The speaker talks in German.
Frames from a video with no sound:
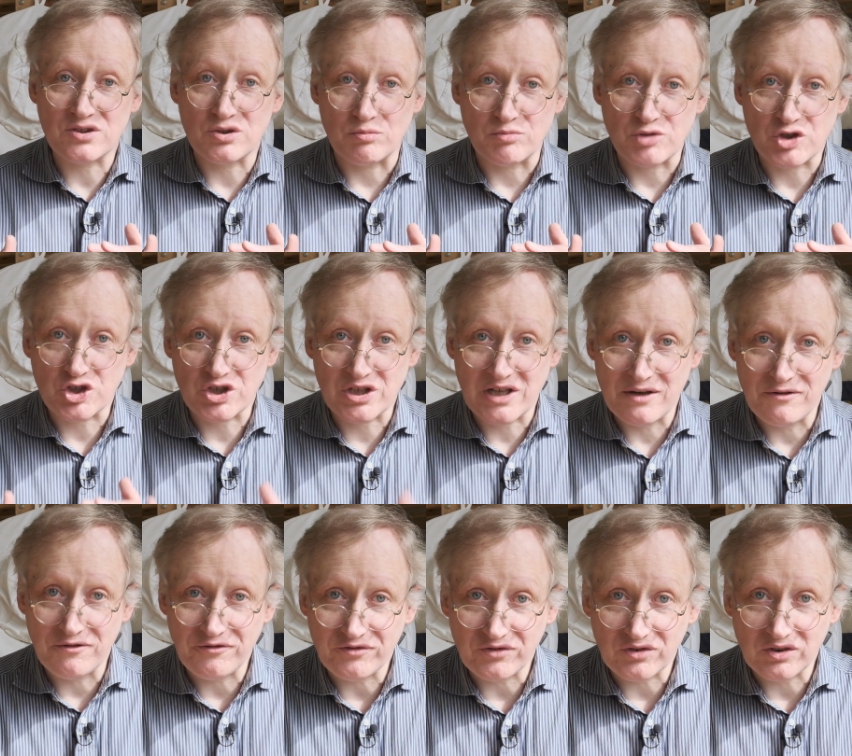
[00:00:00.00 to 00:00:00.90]
zum
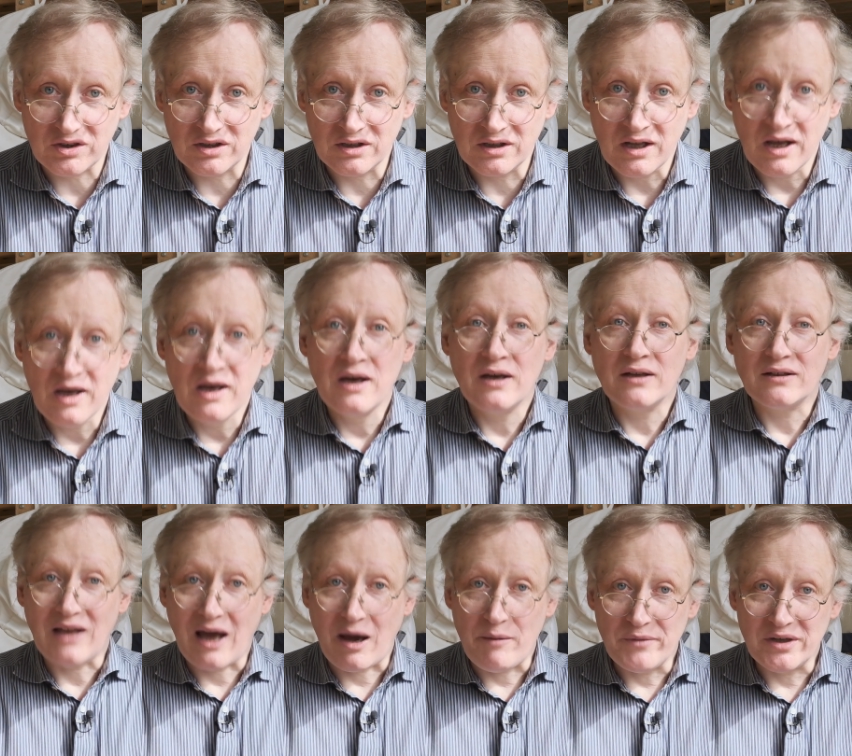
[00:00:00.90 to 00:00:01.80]
Stiften,
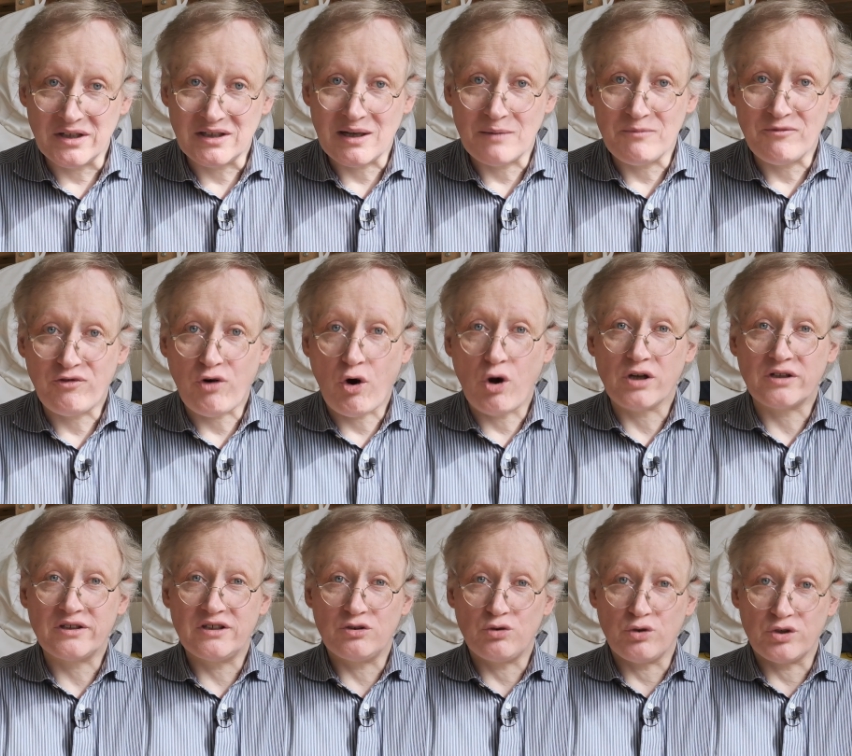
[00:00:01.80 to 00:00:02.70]
damit dem
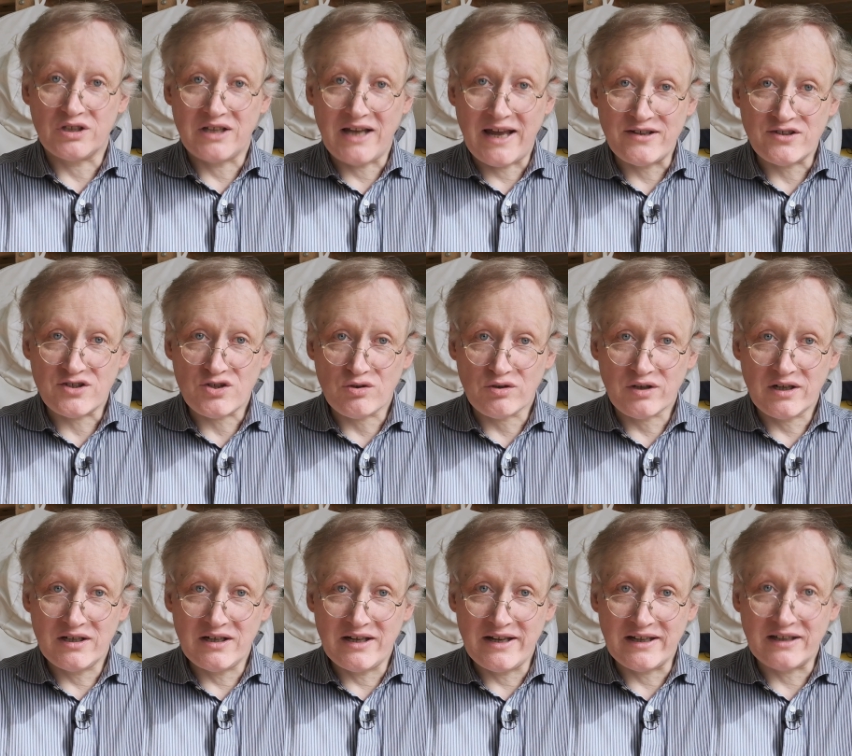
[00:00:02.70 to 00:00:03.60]
Volk die Durchlenzung
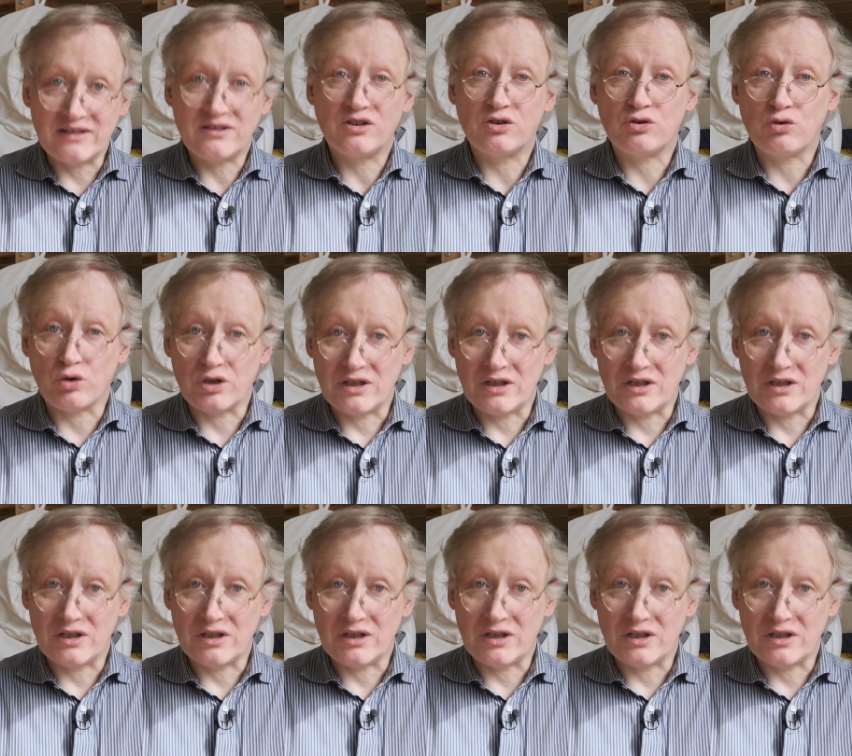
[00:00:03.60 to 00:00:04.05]
gelingt.